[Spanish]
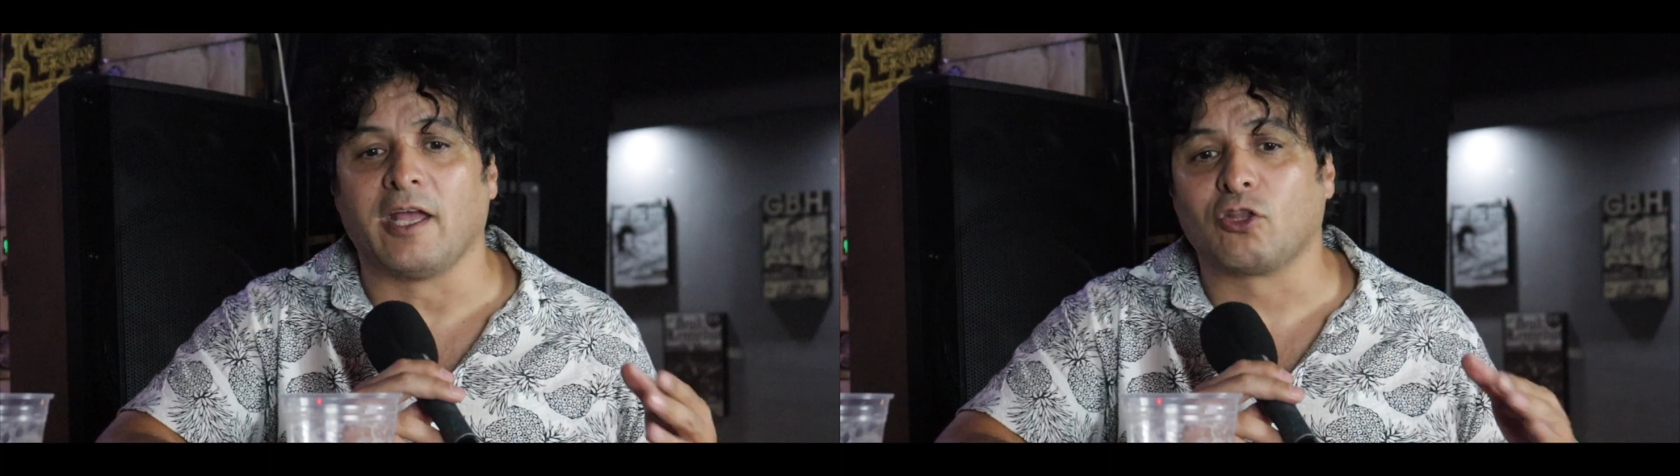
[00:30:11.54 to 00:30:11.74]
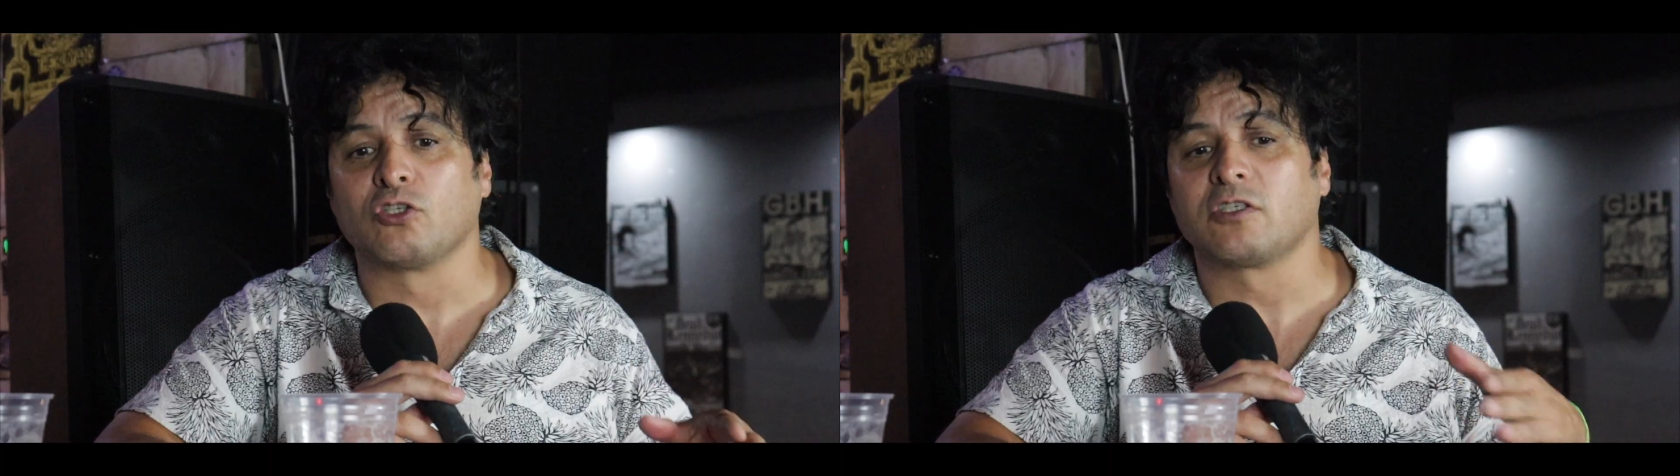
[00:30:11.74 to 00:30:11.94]

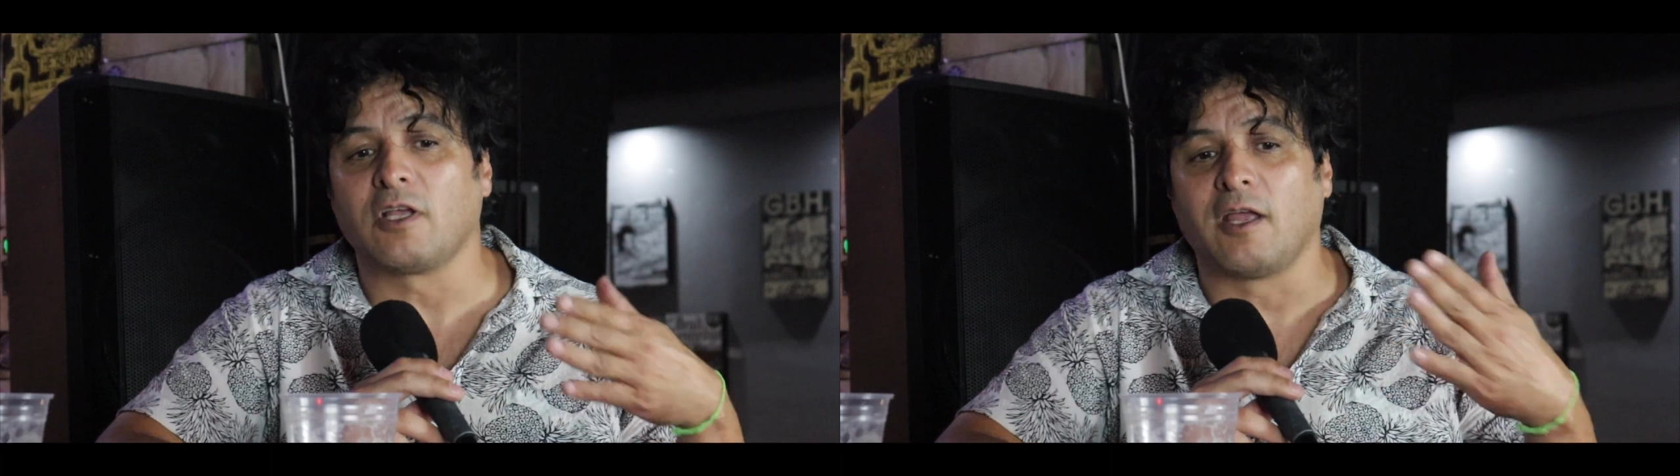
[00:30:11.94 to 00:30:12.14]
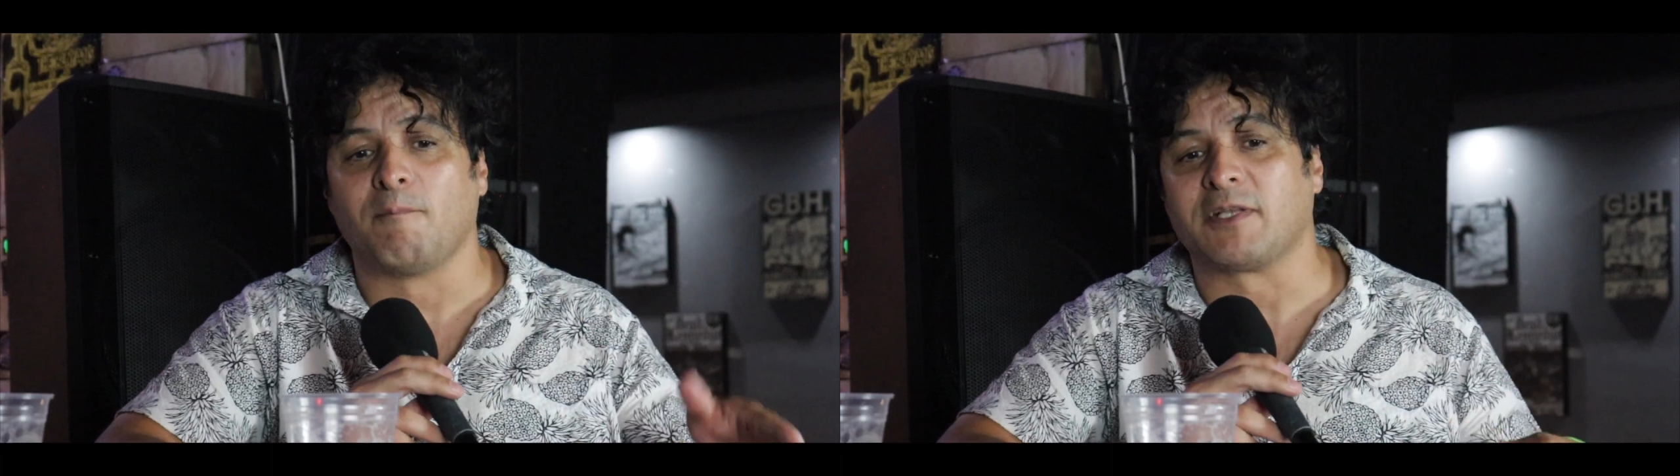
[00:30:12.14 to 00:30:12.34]
entonces
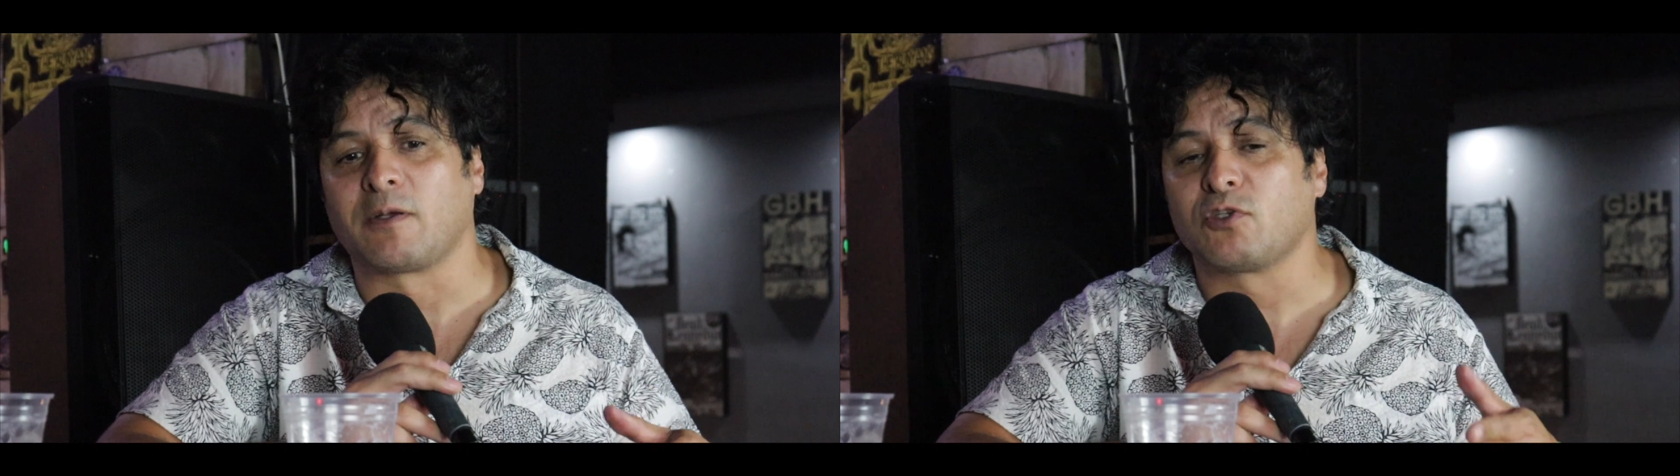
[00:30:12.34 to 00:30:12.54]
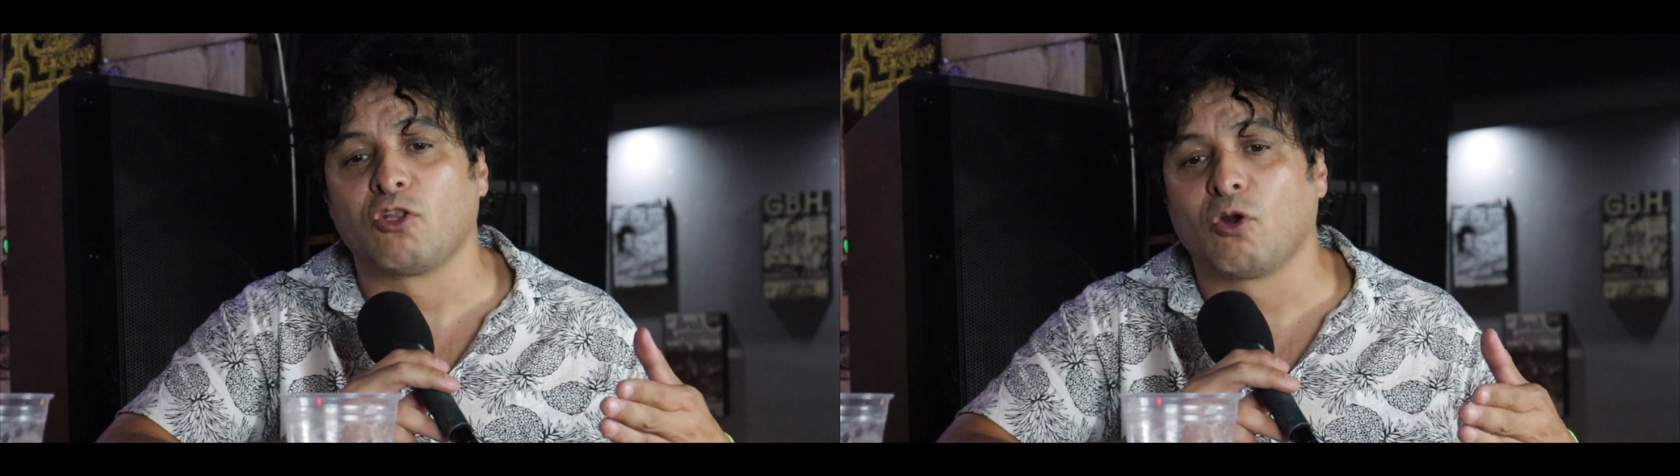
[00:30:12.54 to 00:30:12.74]

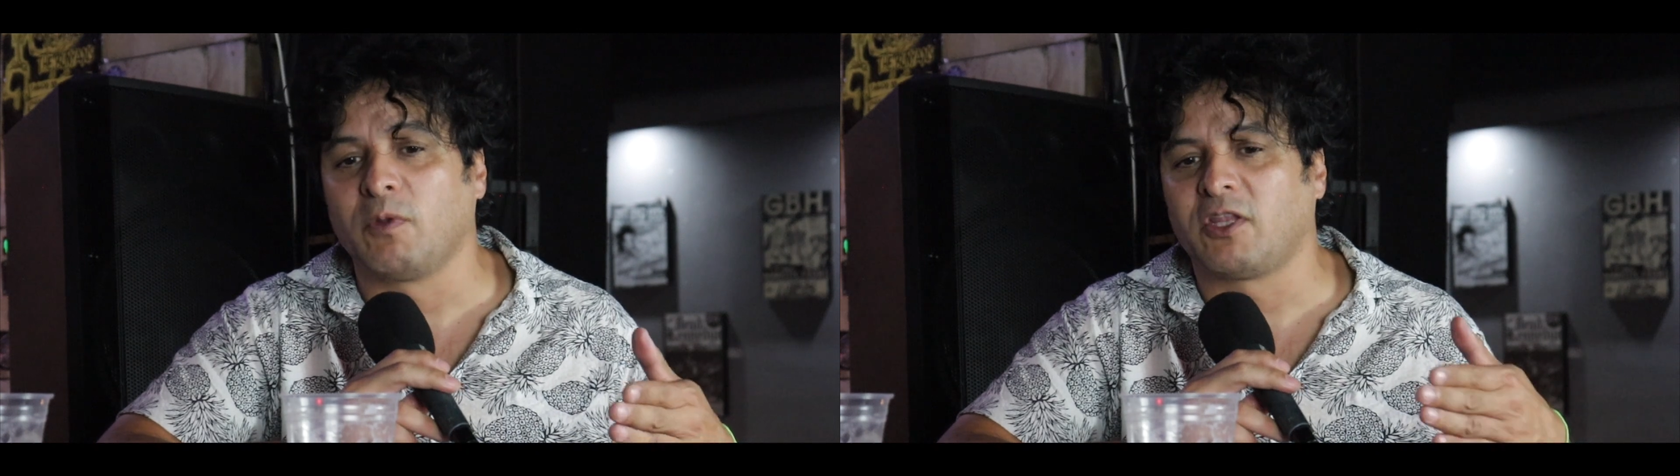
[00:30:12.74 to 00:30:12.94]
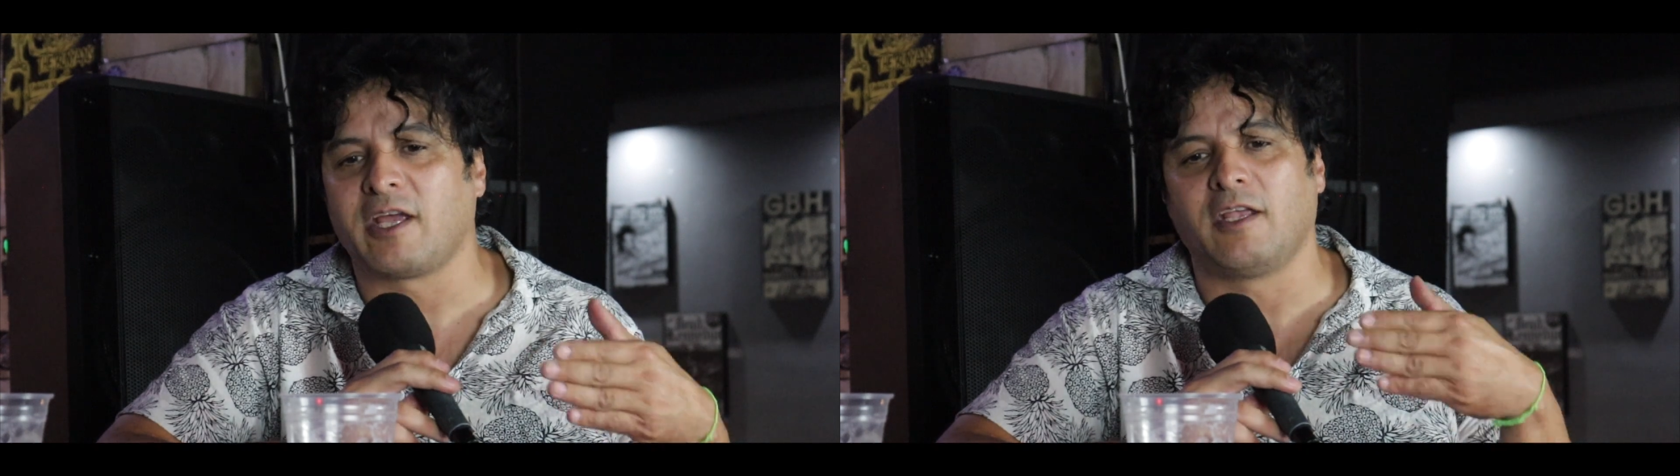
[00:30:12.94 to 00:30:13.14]
empezamos en órbita